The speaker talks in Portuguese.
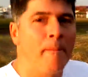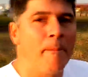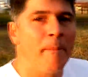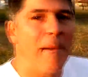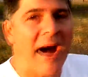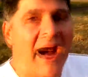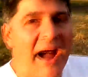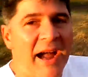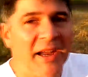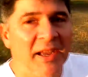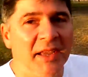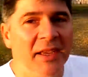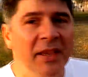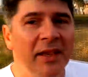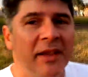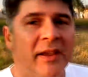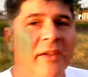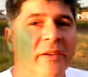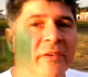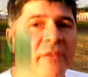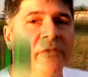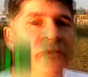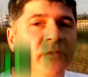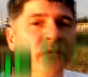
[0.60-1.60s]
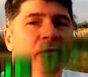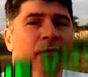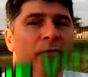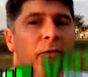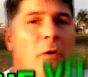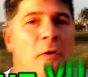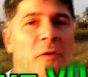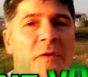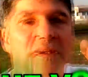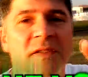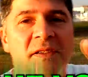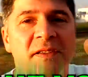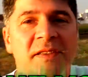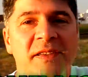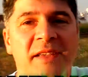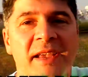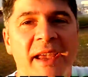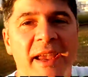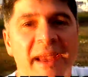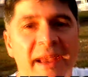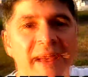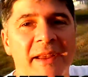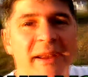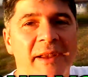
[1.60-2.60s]
pague
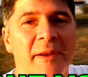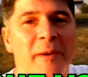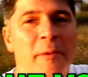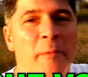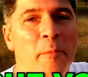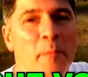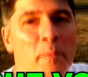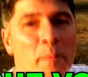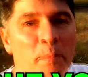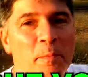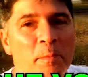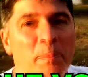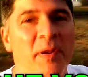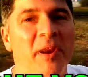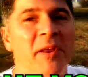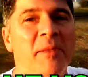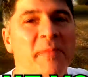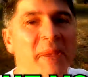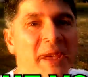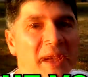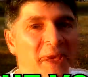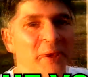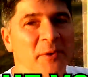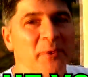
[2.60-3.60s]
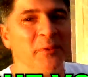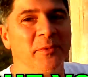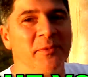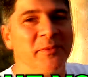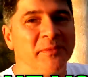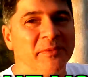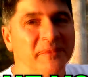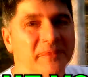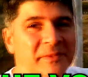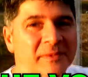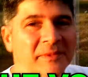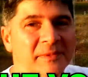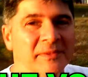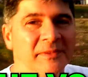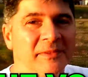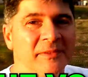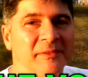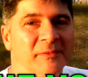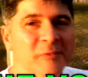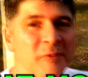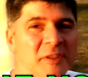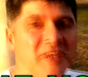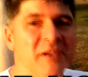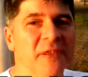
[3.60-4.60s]
você primeiro.
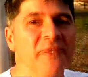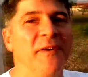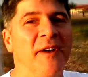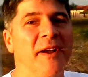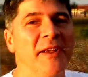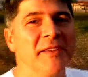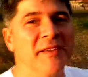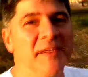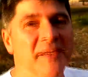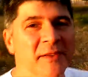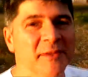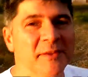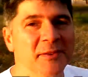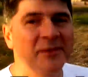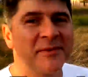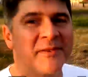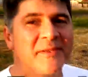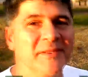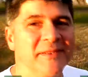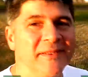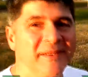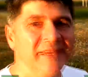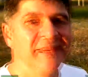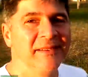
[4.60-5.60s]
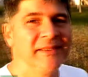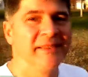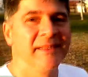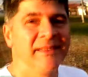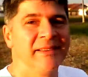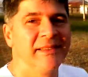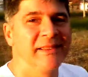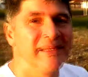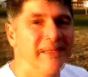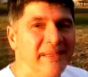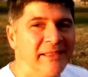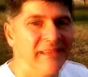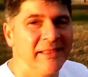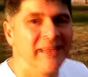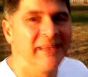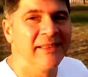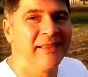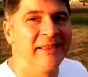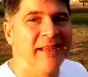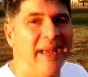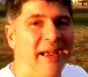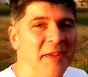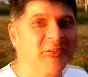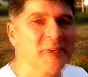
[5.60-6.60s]
Você faz isso?
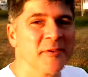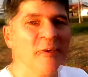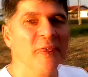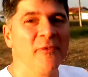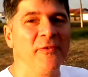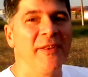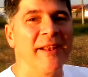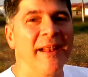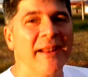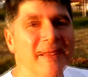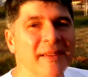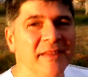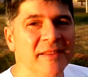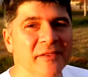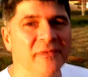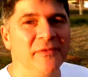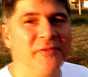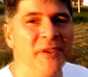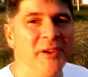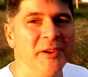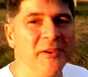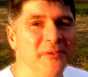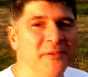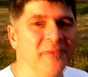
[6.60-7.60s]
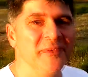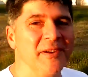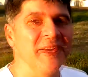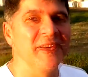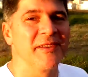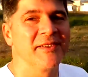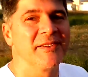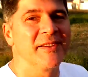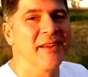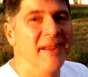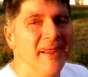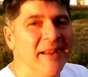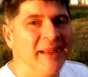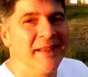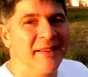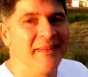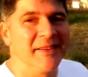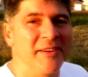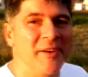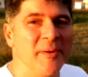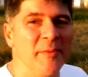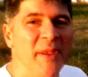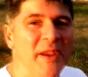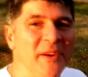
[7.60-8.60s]
É isso que eu vou falar nesse vídeo, gente.
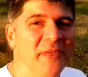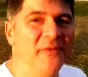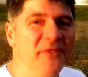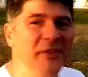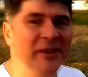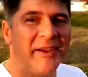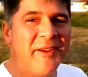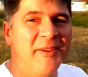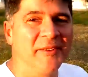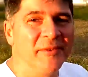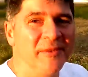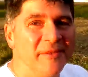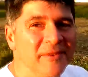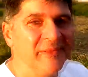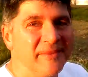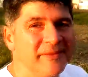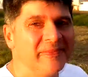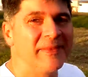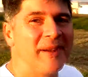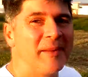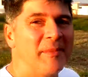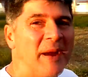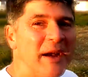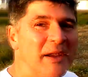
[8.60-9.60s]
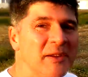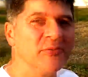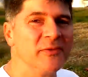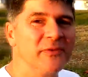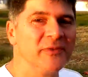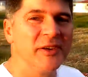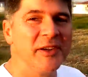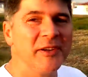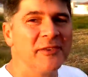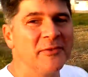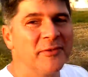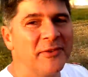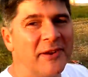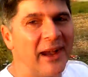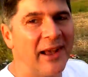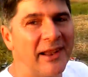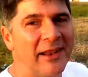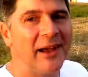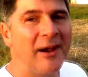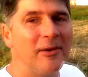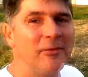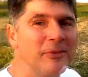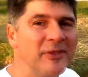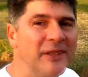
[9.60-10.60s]
Seja bem-vindo a mais um vídeo do
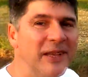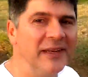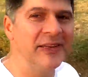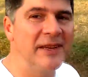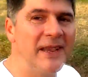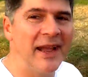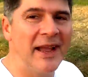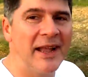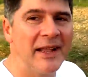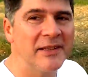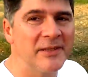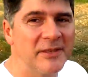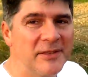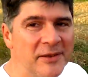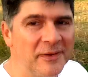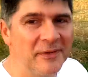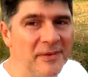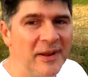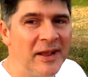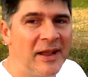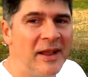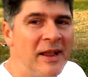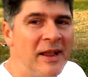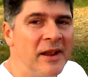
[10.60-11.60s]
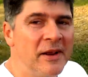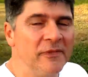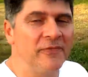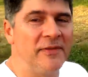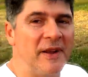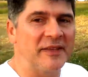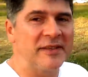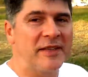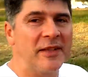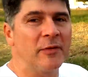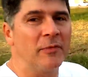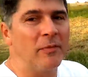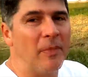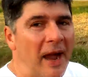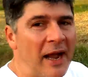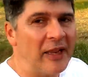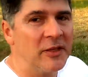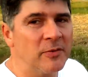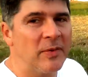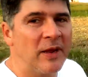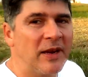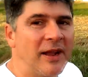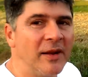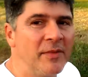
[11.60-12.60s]
canal do Dani Edson, fazendo
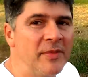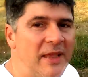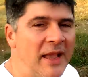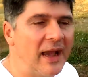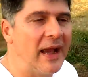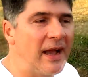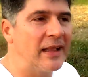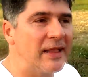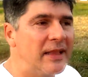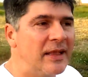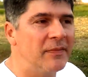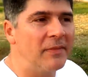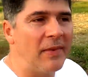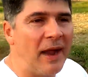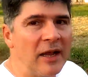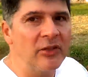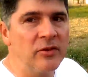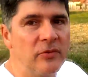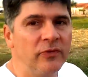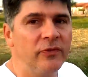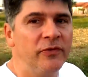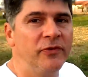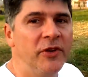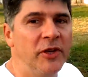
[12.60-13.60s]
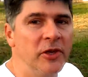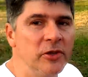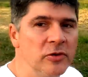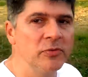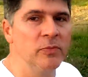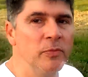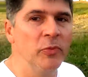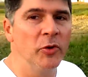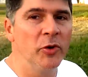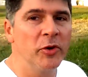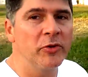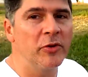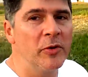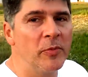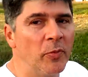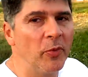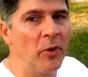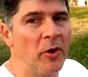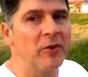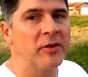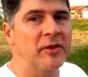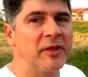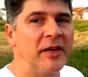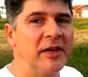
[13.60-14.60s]
mais uma caminhada e mais um vídeo muito
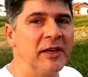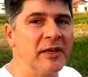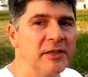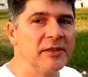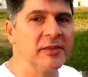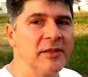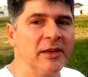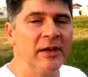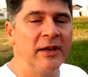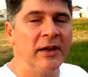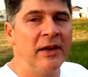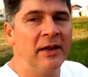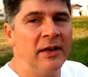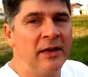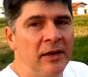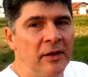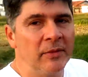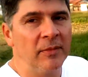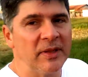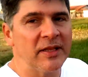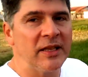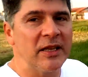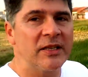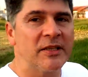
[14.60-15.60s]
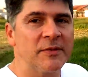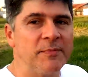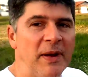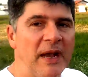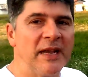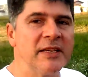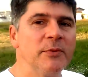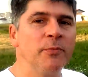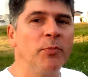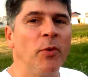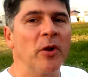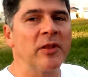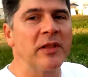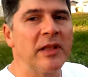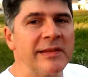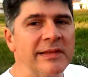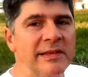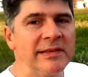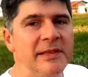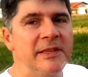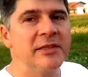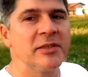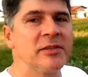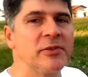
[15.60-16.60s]
importante, uma das mais importantes
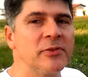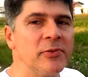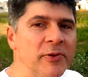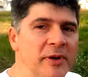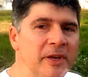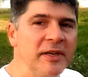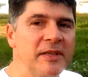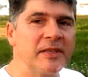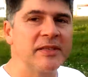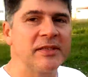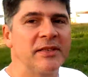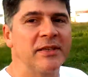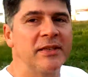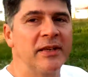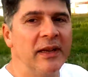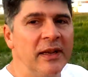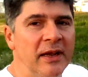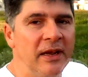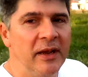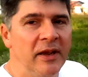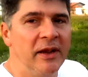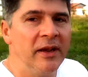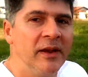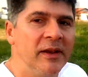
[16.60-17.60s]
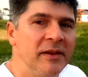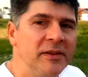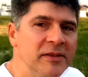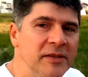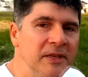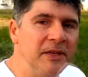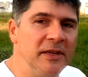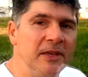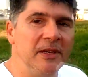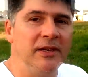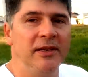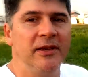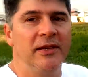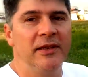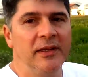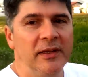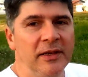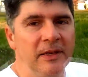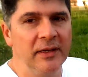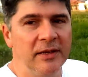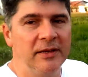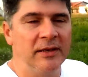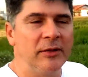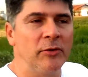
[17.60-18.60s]
lições
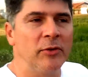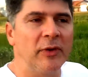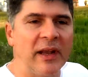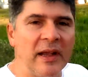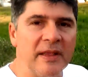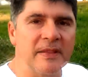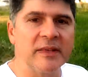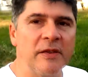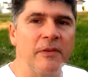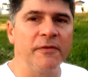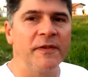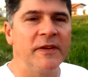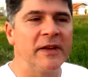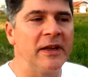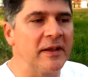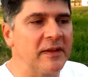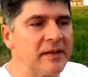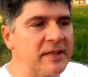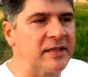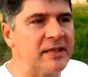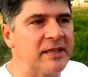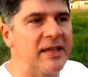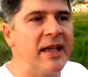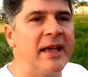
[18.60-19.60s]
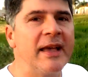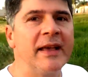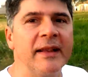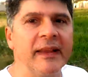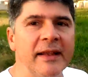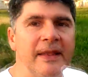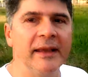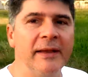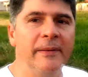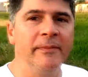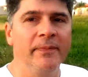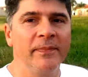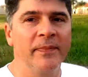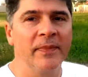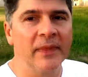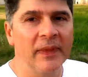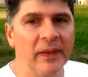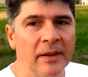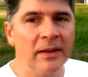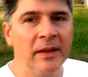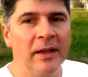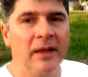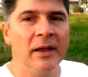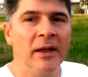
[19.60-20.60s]
de educação financeira, né?
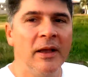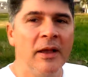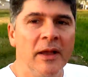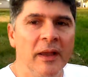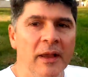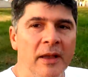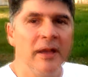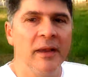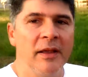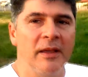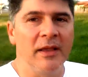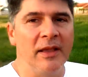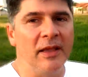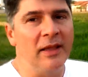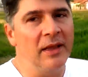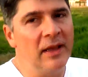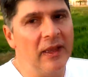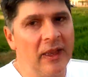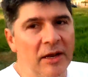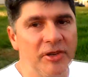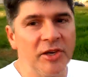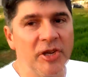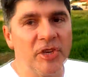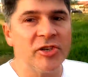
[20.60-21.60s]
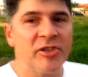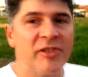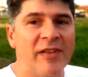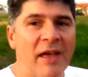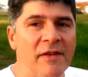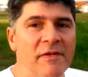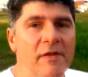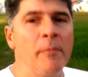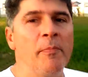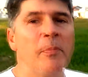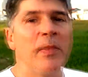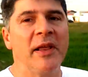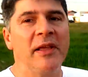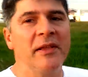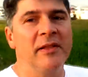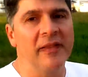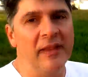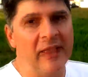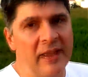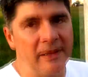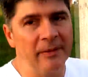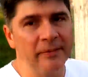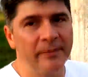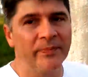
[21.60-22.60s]
Que a gente deve
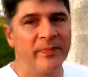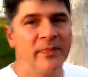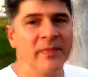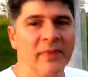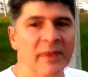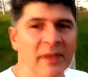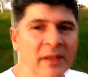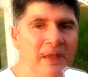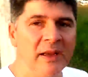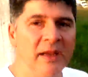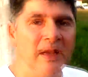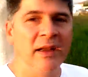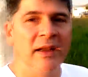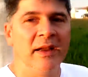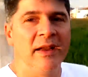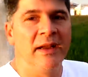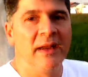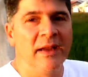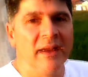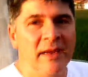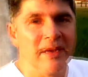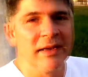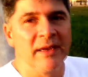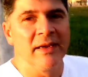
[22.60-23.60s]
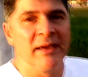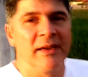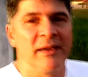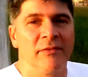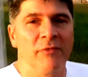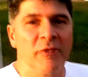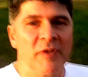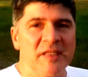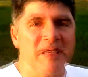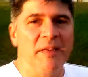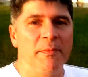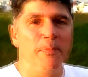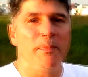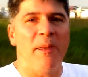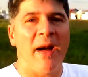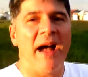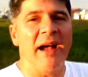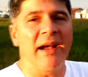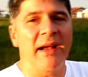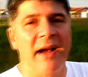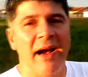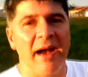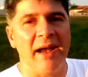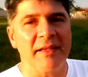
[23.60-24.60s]
aprender. Você
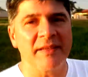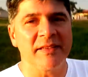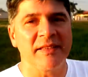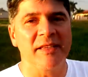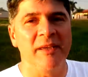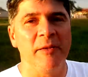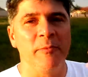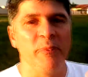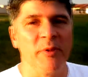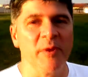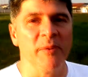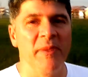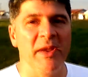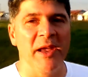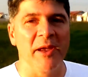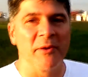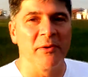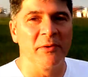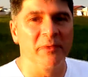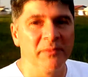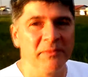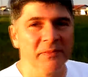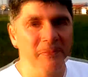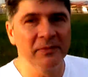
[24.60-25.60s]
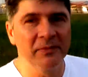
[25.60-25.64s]
paga a si primeiro?